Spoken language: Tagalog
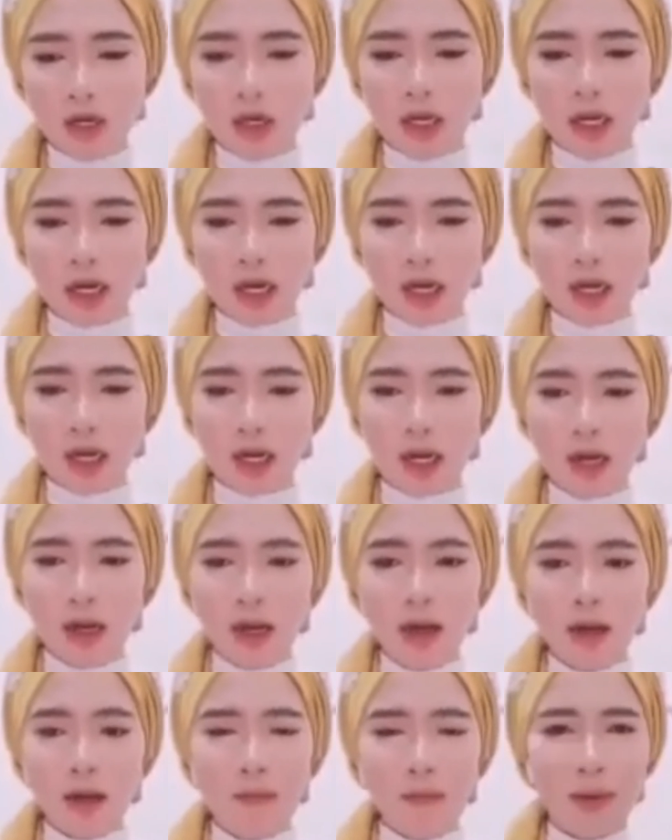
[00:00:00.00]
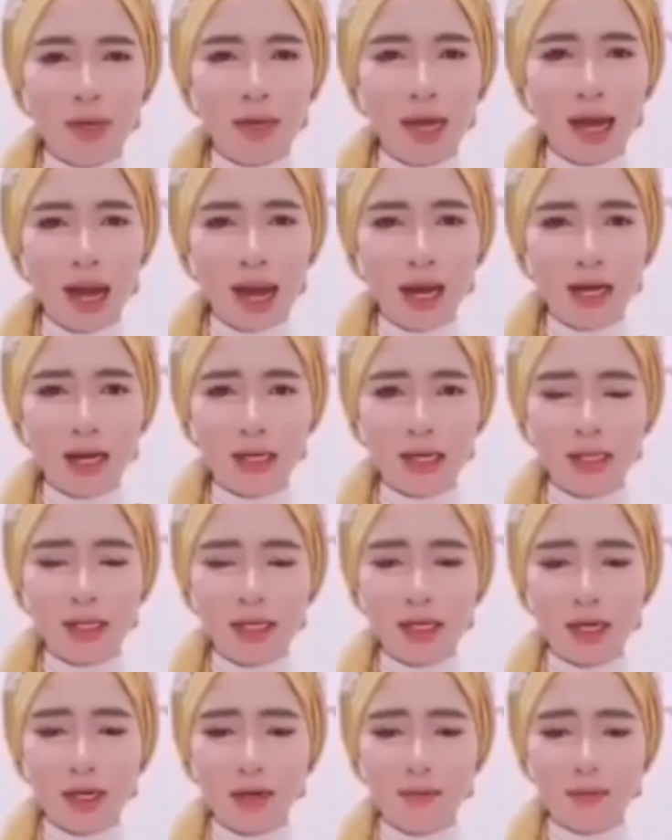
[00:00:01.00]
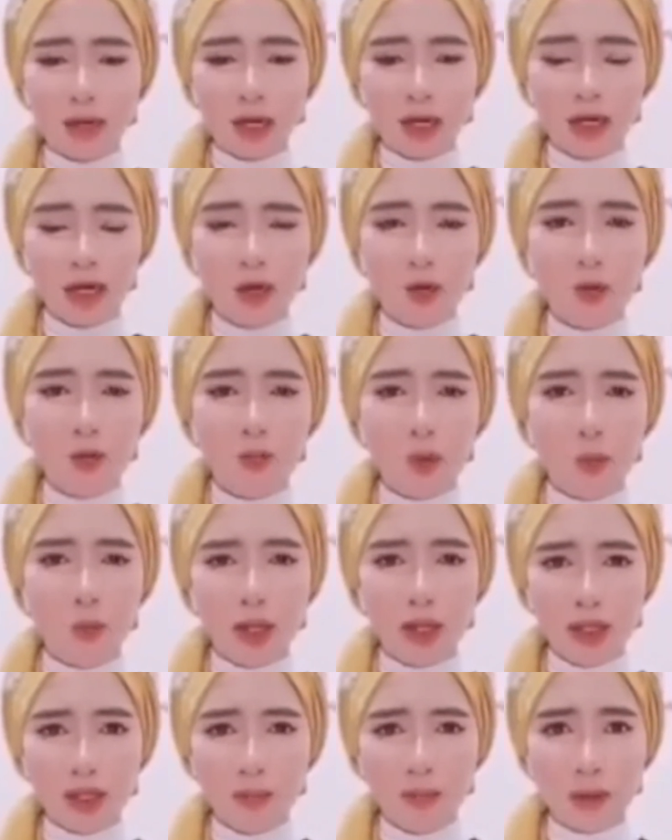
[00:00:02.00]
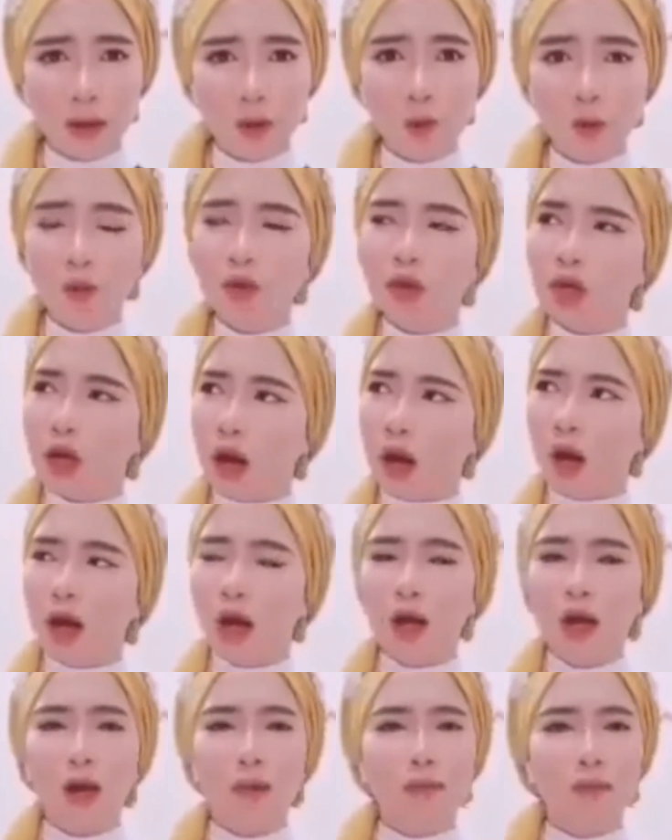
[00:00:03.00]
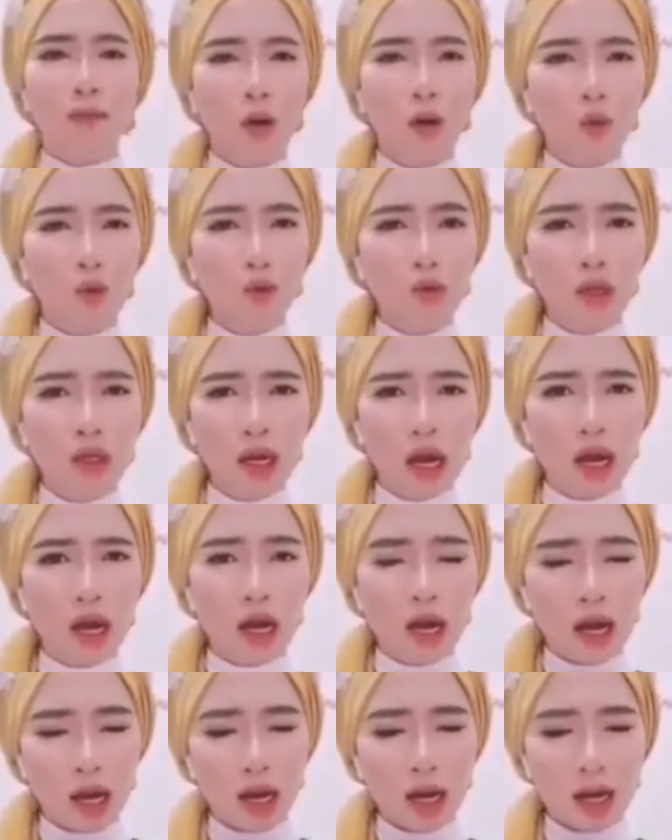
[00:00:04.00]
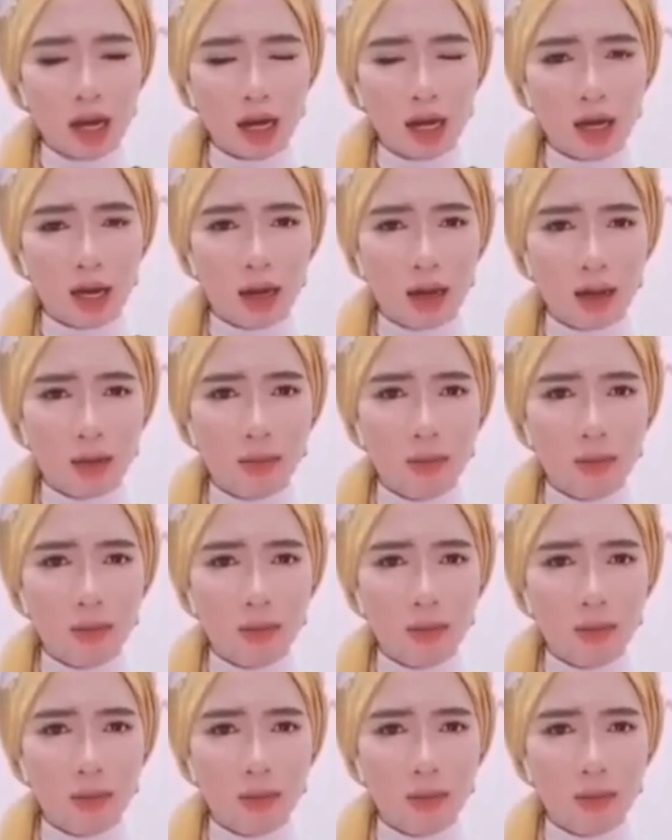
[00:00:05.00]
na niya na madakal din na ng kagalumawa ta manguda. Manguda, uh,